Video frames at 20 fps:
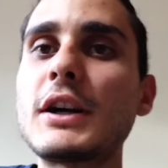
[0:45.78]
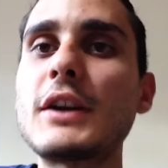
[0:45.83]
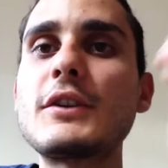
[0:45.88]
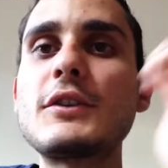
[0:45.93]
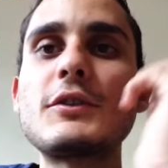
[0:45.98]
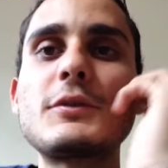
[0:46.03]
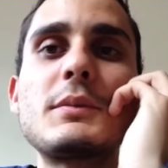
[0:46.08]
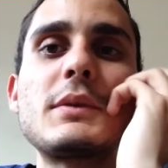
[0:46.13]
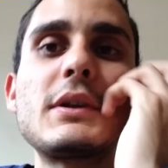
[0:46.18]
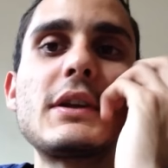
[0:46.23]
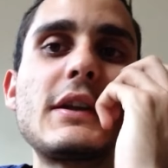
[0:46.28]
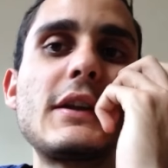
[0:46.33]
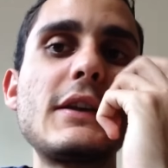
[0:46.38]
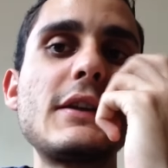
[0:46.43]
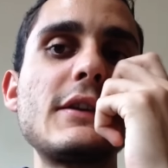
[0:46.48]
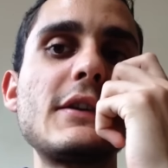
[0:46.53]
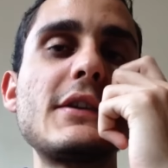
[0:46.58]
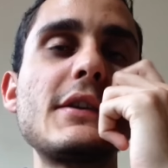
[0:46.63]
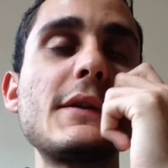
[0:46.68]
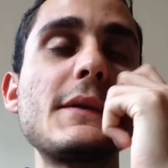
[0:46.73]

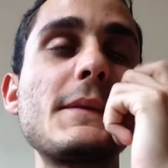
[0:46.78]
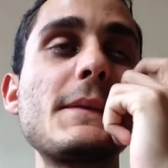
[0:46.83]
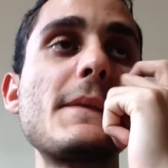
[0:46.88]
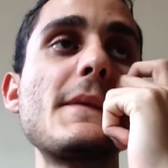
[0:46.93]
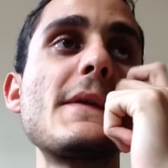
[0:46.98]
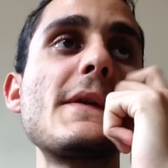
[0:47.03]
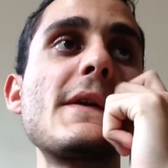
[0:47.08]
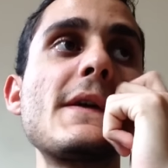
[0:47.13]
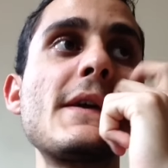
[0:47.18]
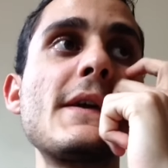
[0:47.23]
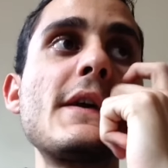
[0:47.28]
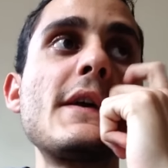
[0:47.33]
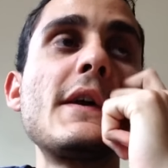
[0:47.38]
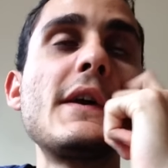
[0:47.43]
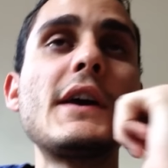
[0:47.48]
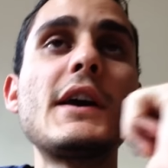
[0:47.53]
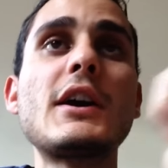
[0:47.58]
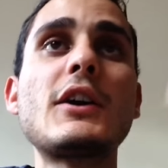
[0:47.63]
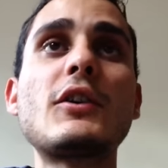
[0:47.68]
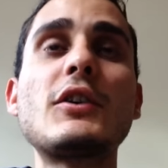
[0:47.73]
K2015.
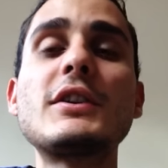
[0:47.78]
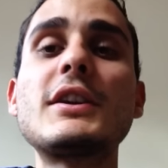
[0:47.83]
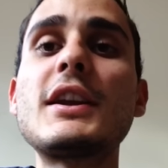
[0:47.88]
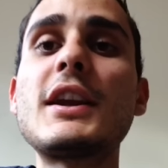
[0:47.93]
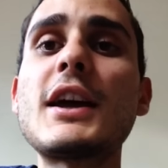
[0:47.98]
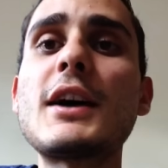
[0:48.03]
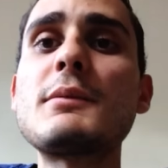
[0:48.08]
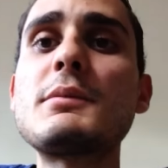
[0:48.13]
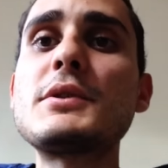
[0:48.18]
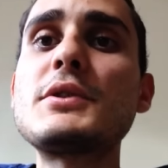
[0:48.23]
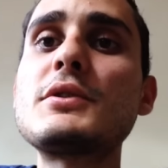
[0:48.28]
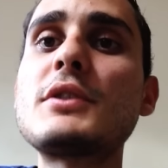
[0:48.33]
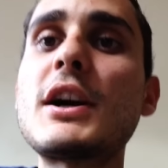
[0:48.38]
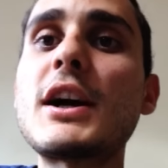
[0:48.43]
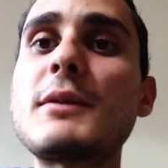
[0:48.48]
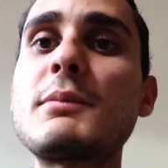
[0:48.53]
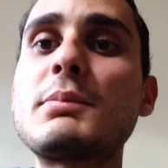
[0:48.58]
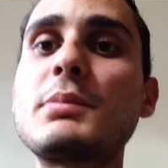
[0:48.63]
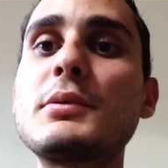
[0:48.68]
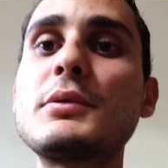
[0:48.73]
Quando ele abriu o
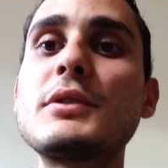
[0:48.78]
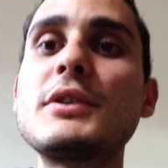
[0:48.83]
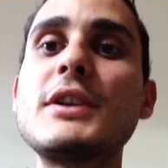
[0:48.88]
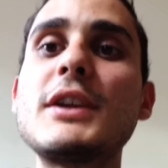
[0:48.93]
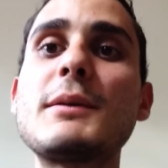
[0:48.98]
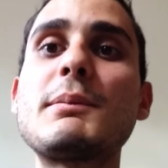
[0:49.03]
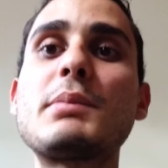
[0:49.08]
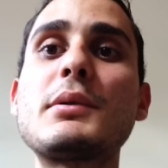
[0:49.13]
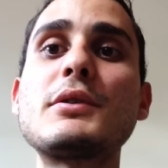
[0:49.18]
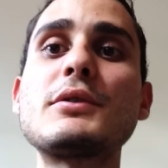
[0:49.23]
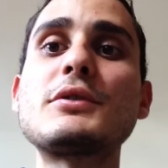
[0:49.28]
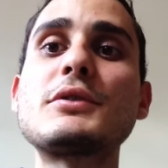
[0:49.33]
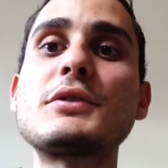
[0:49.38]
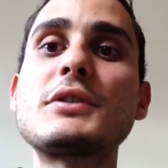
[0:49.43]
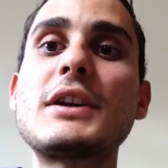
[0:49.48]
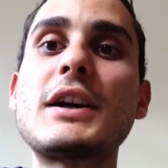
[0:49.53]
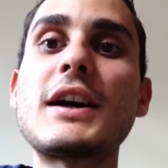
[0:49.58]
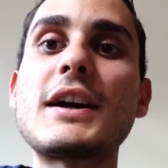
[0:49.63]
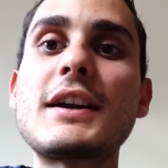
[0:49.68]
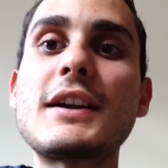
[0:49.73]
capô, ele apontou,
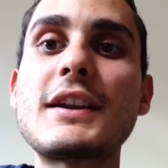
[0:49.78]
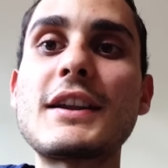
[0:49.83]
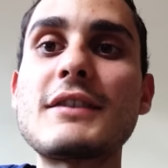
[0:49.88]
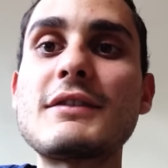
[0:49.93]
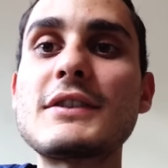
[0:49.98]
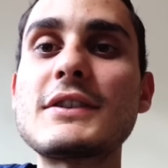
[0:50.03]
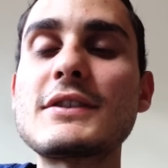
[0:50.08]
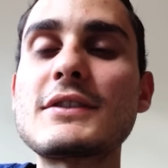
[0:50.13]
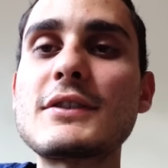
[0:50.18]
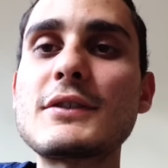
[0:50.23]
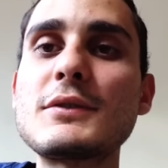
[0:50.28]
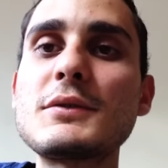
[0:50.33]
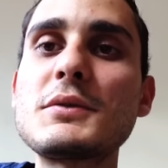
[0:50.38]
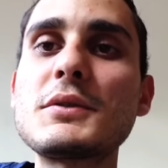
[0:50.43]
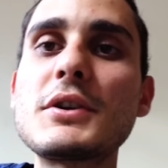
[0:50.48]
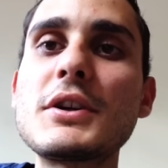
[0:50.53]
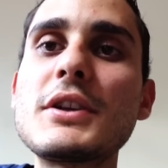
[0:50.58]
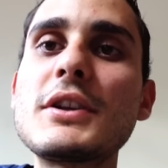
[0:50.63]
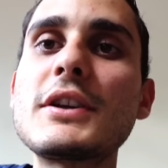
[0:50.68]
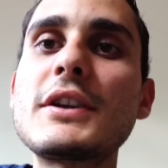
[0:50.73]
cara, tá vazando
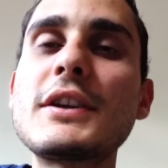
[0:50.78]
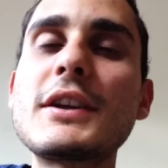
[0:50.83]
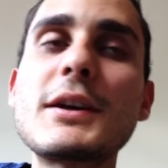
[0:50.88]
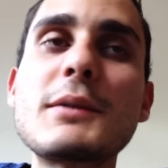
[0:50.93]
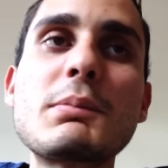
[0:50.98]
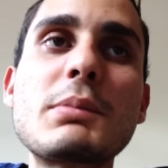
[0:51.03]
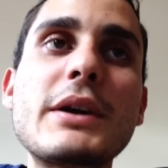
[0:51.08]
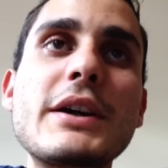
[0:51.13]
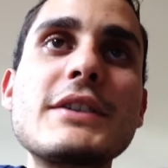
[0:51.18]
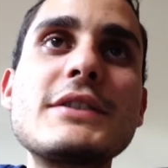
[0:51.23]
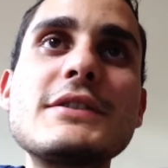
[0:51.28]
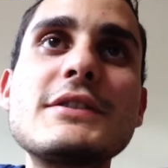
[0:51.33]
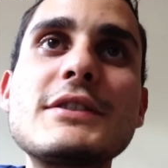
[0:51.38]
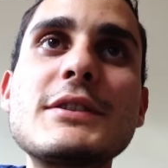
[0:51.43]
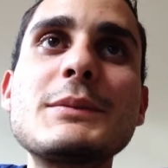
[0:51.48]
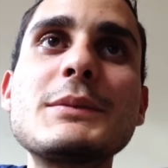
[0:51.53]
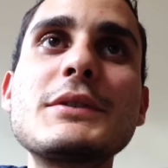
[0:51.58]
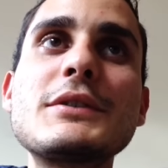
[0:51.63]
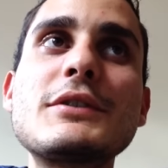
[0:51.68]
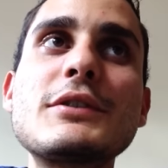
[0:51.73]
óleo aqui na parte de
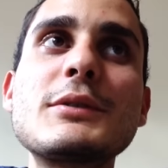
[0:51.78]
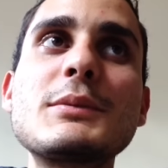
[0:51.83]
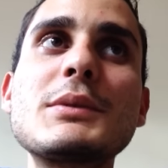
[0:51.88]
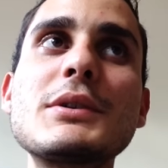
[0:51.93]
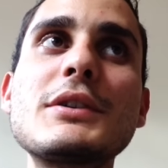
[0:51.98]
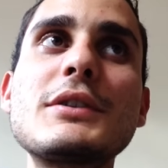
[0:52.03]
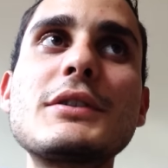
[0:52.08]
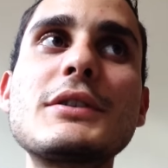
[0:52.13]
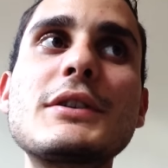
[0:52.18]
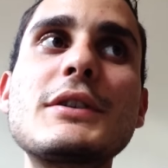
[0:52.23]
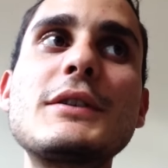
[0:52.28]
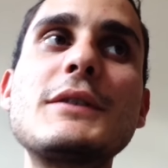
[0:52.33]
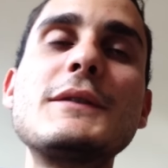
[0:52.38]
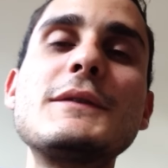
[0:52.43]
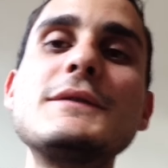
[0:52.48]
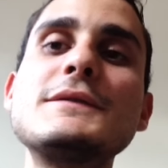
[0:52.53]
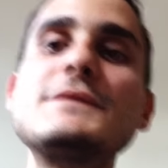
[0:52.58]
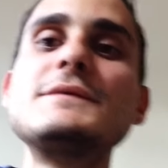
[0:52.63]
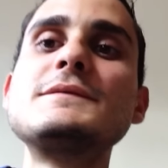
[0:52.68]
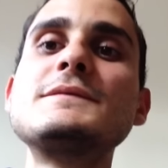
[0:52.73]
cima do seu motor.
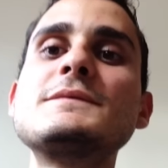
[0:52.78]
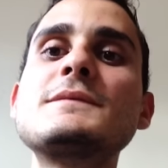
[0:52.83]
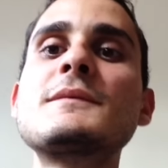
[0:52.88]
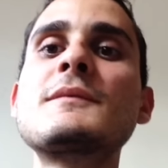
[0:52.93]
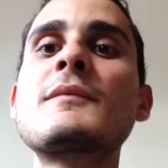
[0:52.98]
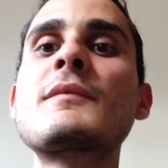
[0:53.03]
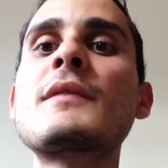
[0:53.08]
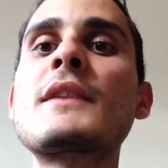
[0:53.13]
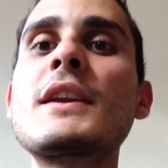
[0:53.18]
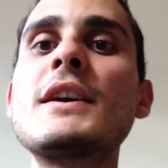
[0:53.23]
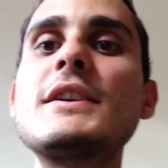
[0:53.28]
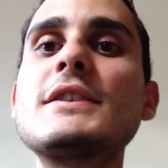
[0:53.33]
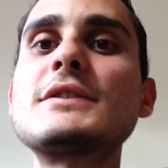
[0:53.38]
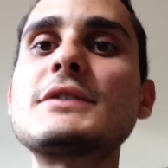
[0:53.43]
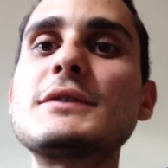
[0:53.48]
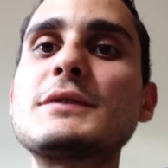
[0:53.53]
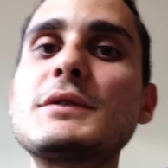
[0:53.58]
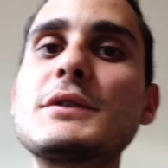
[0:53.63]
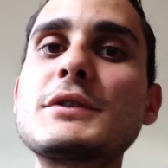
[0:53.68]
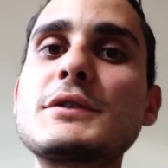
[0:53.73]

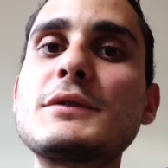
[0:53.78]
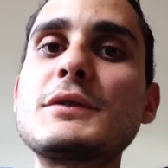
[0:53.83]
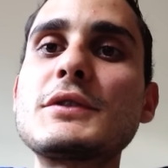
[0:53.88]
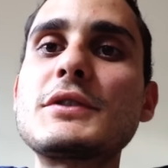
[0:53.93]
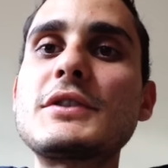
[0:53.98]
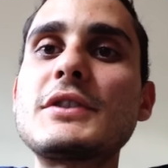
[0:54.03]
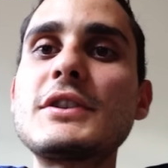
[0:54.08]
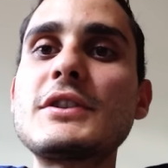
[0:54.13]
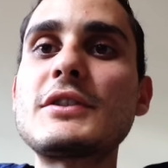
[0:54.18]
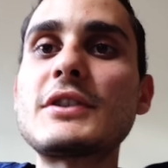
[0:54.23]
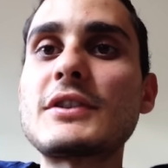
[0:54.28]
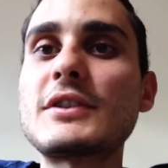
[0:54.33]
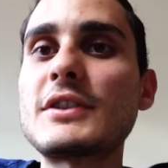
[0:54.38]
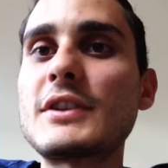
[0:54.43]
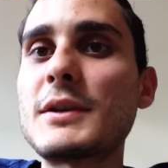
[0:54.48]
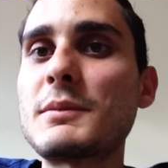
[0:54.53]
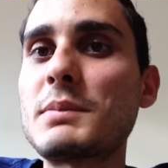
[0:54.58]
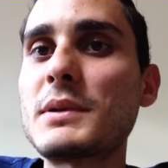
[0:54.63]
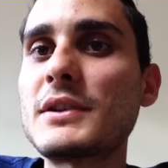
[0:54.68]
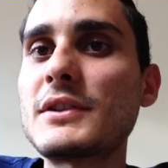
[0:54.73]
Se eu fosse você, já que você
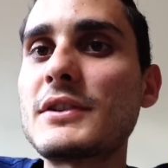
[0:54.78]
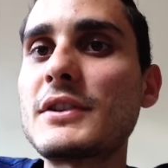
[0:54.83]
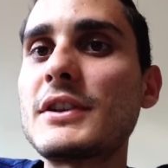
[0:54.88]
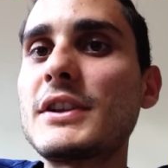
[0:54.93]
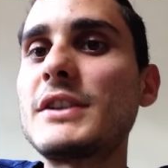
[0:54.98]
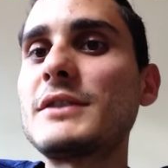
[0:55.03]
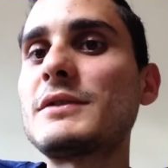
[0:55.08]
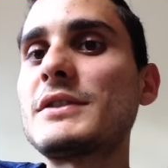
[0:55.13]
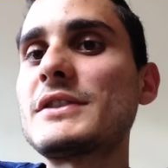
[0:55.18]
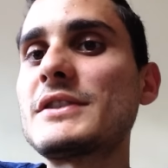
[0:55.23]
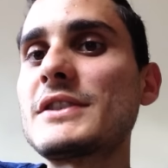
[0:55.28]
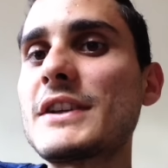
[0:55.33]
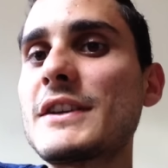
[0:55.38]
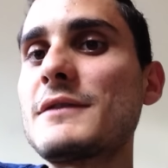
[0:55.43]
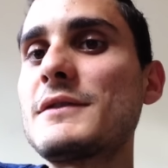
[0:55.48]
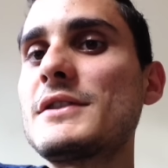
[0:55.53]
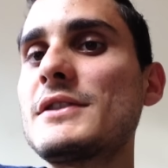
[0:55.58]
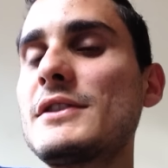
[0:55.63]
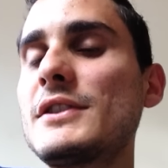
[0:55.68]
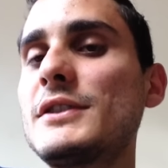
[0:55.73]
está pensando em fazer
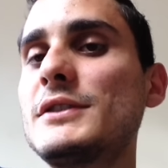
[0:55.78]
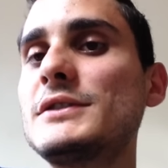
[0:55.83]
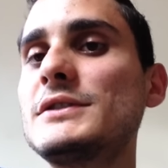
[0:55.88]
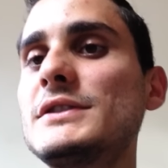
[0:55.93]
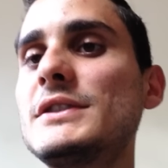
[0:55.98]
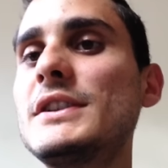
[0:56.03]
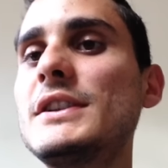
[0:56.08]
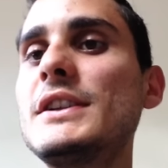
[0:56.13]
revisão